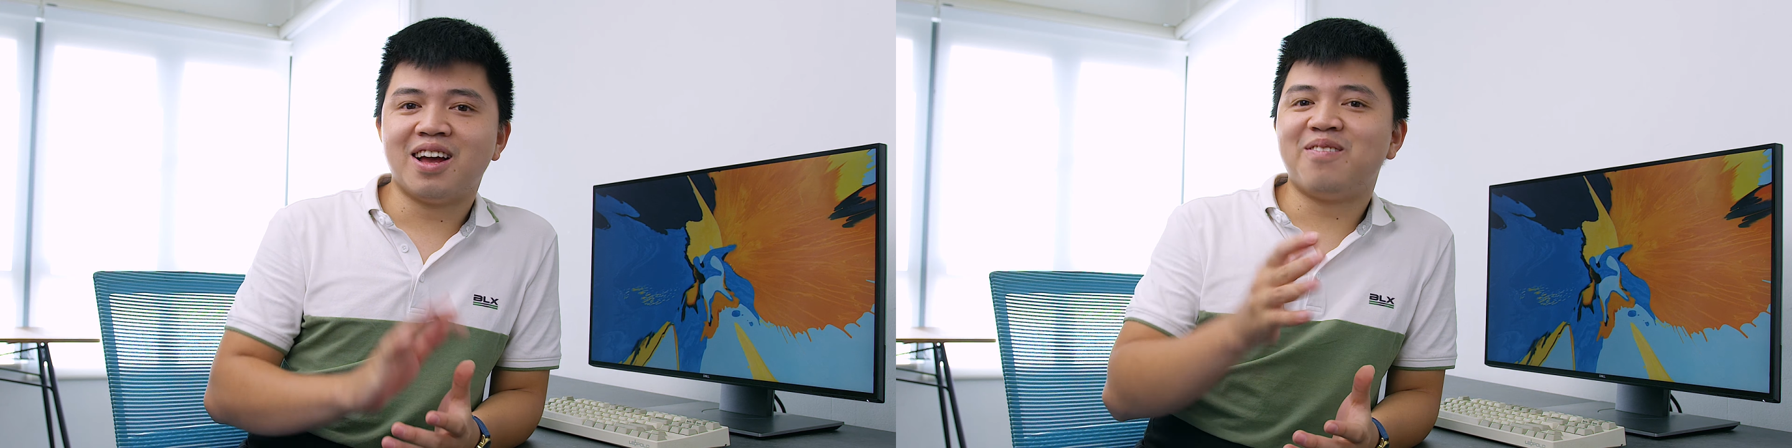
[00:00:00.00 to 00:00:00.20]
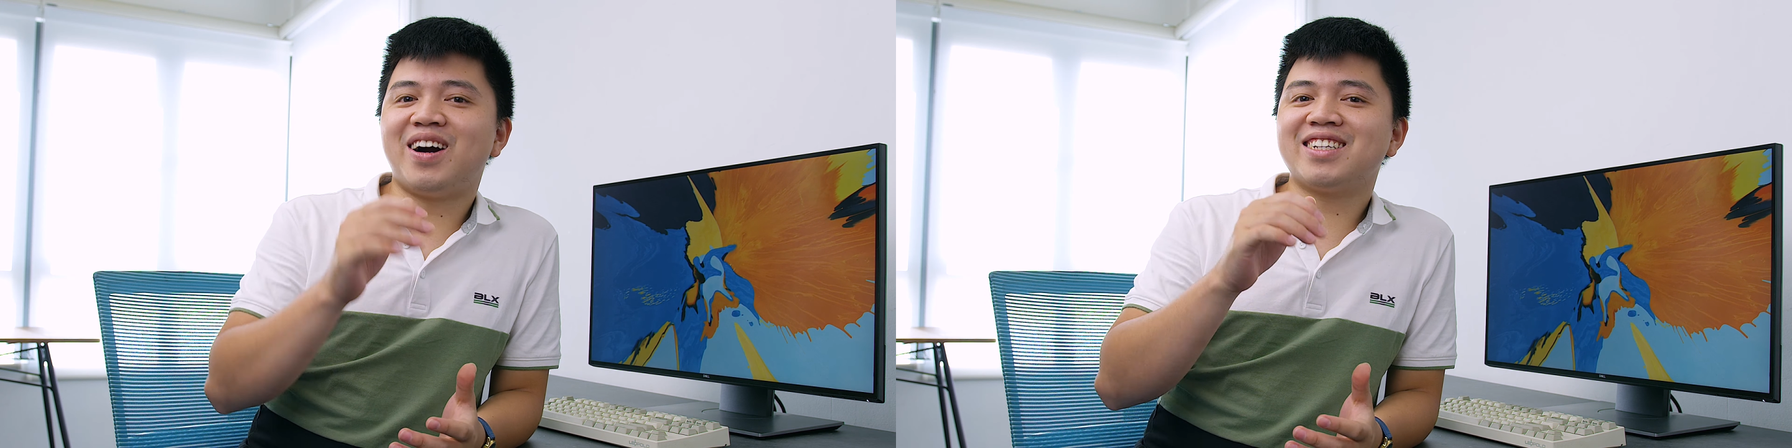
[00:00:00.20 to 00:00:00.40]

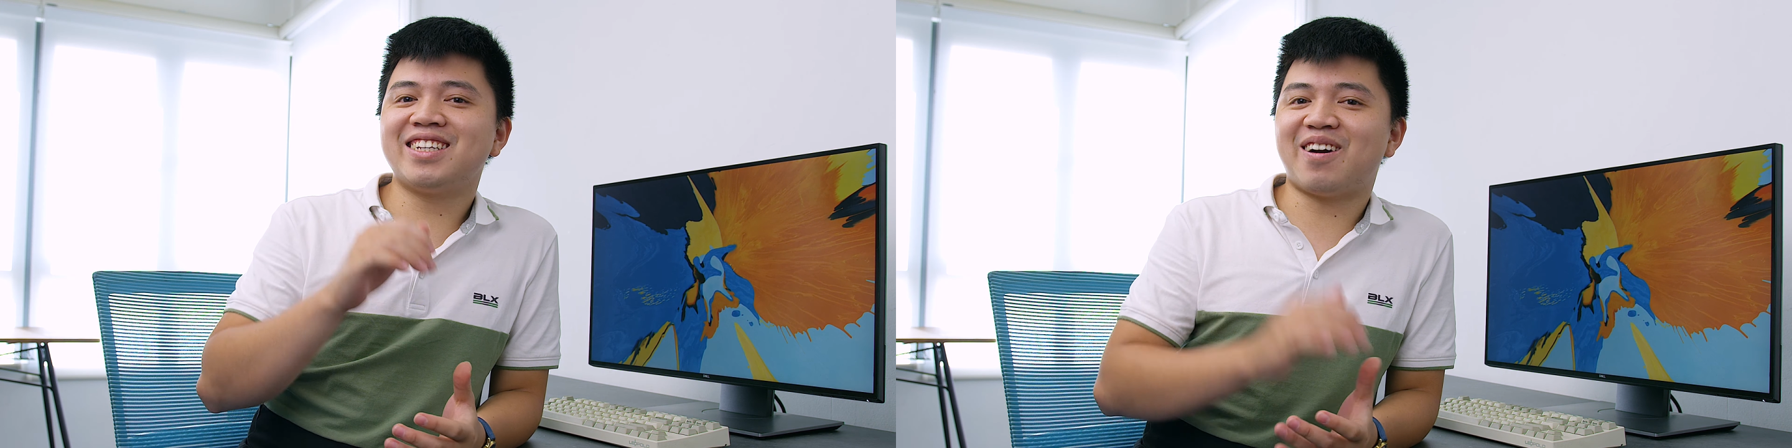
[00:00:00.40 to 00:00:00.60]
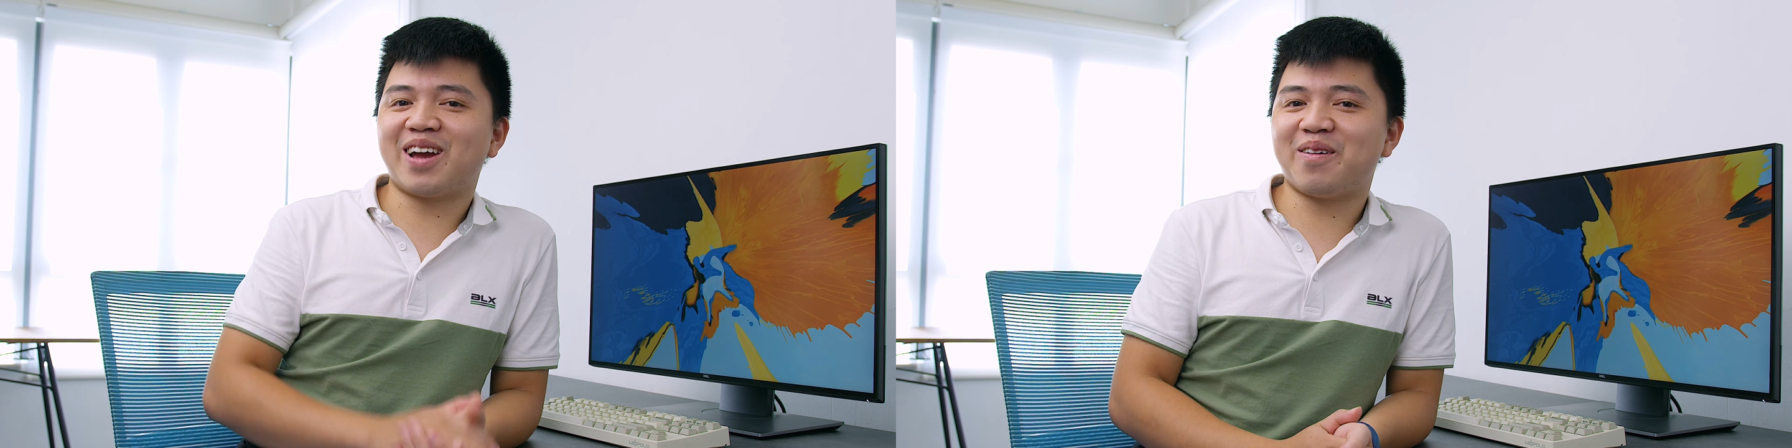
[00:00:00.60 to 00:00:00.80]
Vâng,
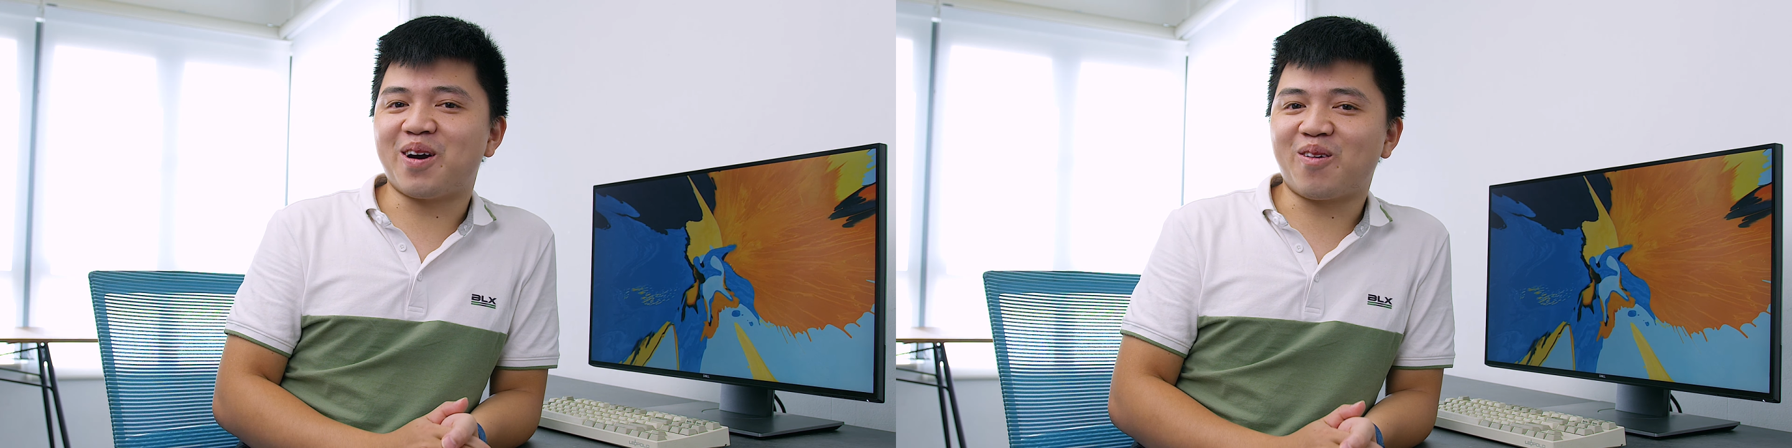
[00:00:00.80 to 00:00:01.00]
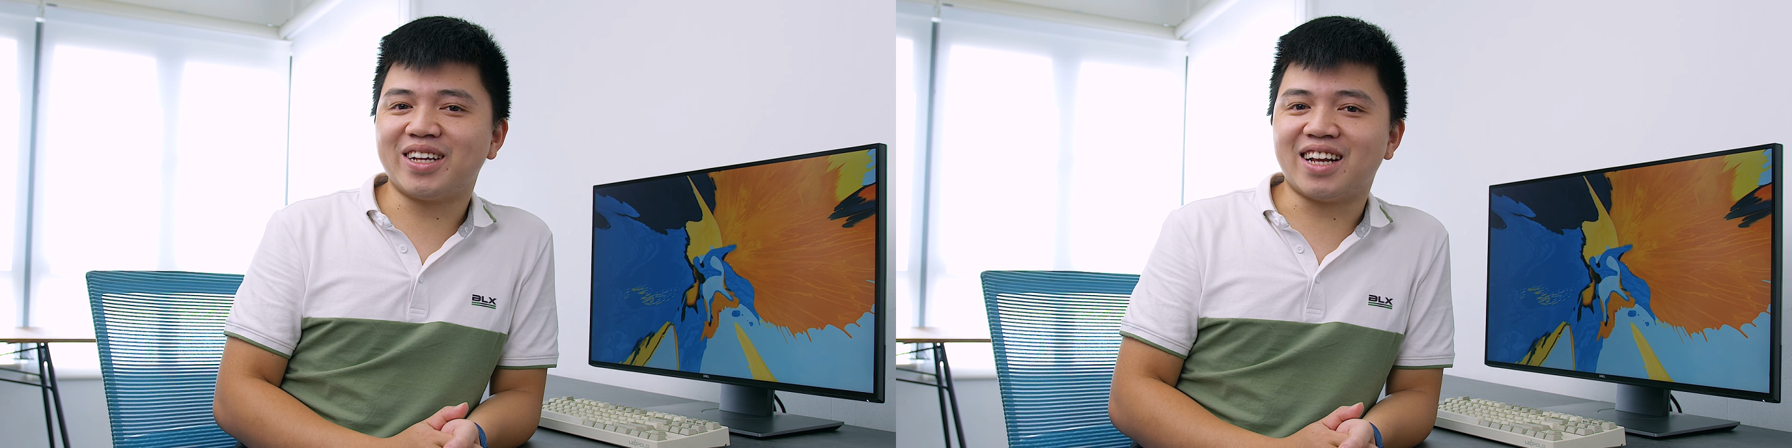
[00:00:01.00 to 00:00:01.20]
xin chào anh em
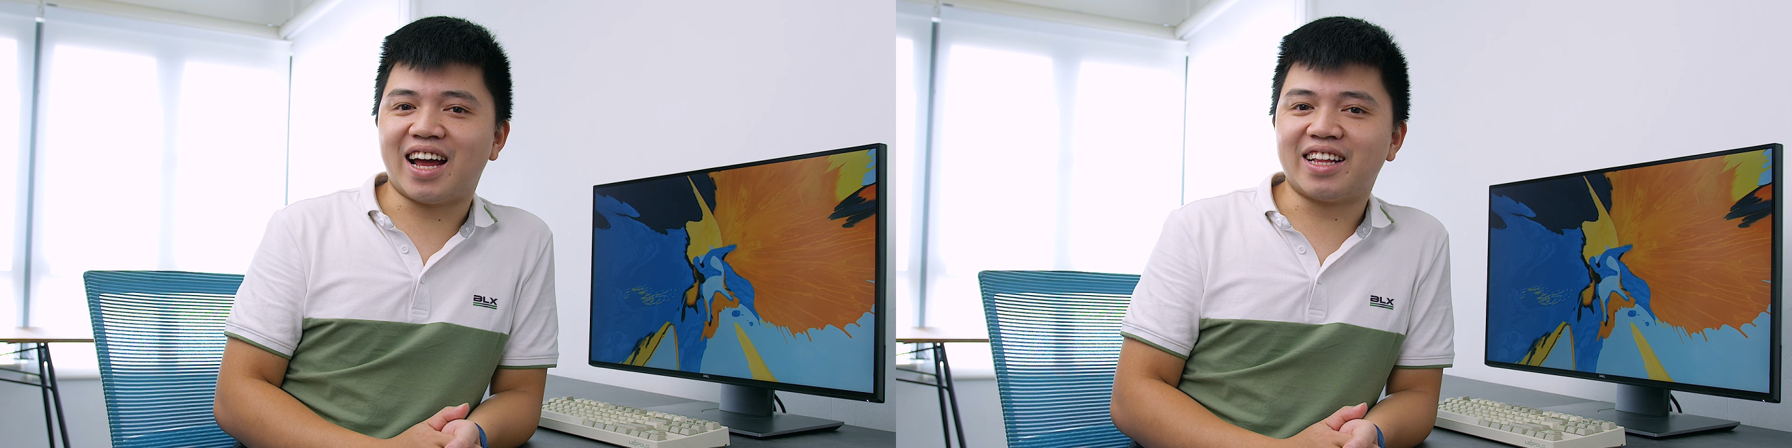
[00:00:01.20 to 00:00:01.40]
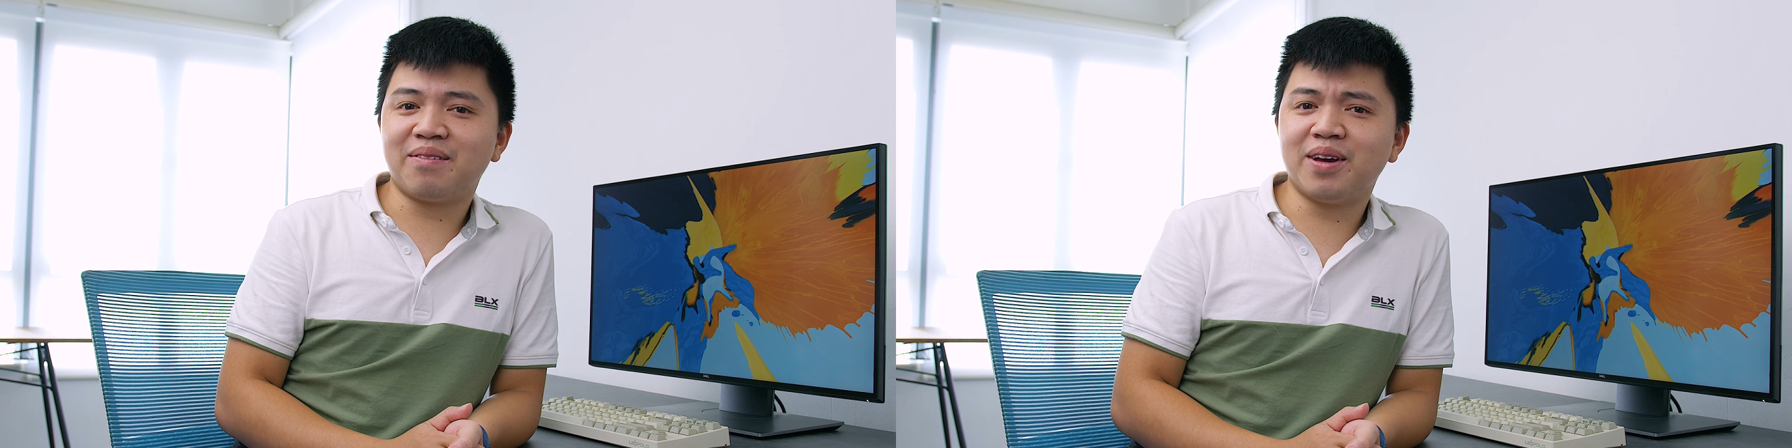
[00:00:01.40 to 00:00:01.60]
đã quay trở
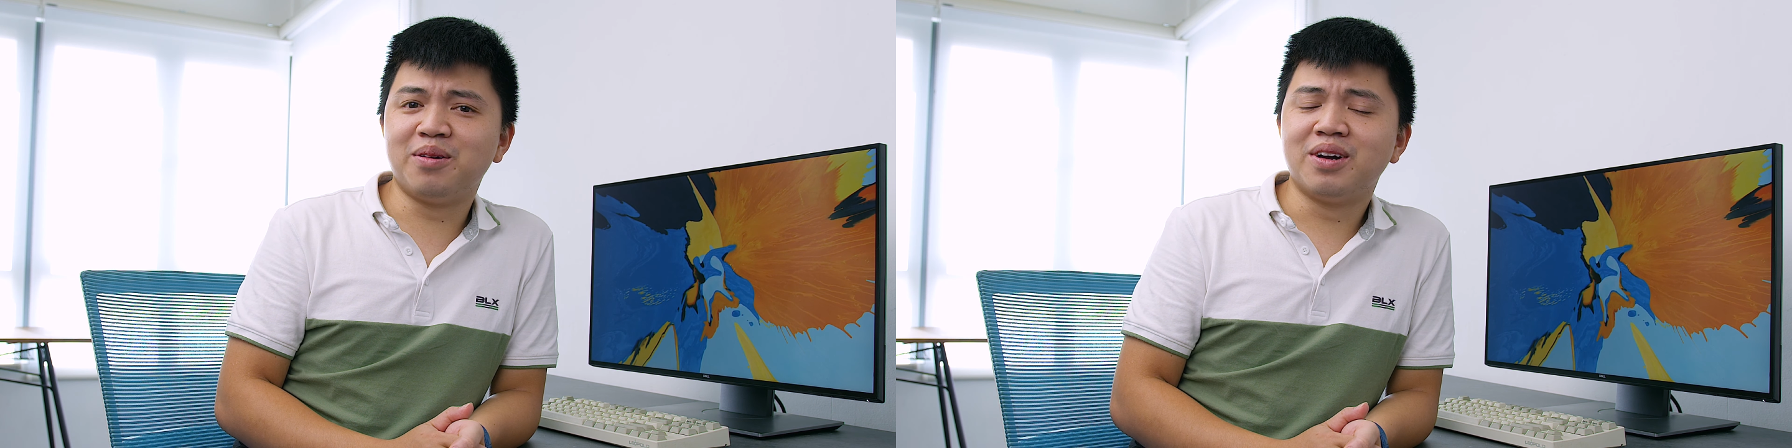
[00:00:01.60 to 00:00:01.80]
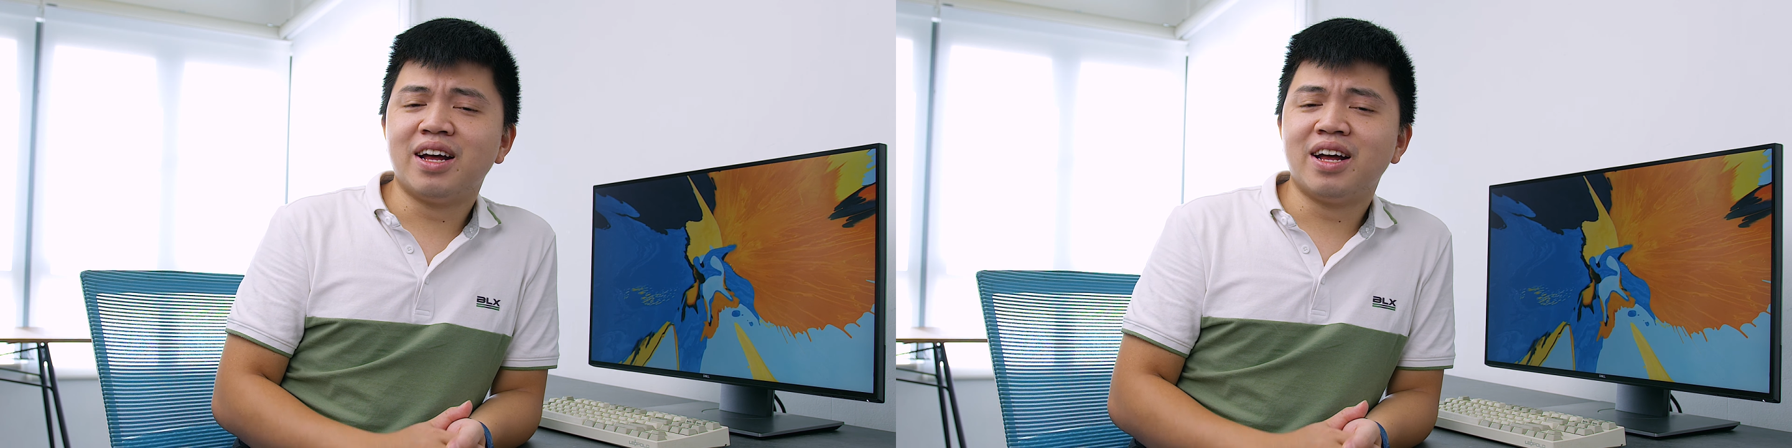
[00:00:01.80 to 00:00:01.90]
lại ThinkView.